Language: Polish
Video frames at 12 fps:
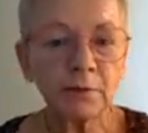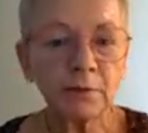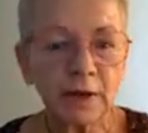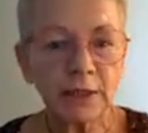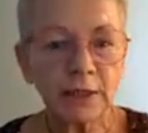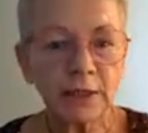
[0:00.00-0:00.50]
I
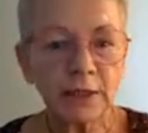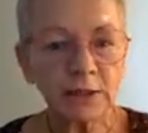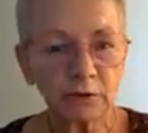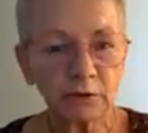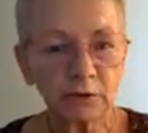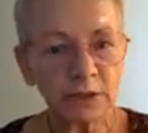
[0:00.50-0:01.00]
tutaj to
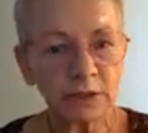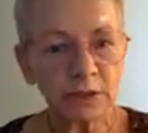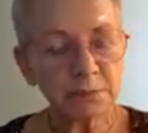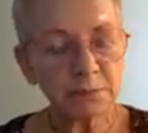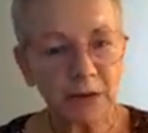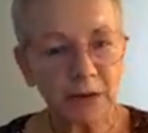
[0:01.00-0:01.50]

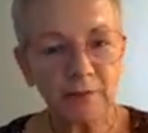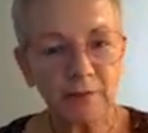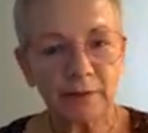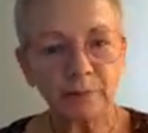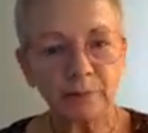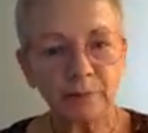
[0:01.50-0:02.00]
postępowanie zgodne
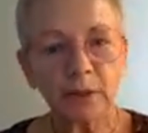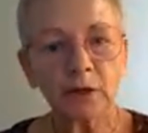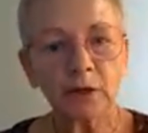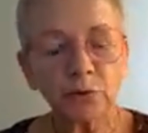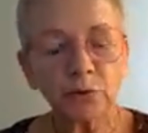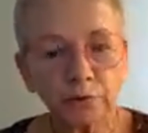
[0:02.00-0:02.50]
z prawem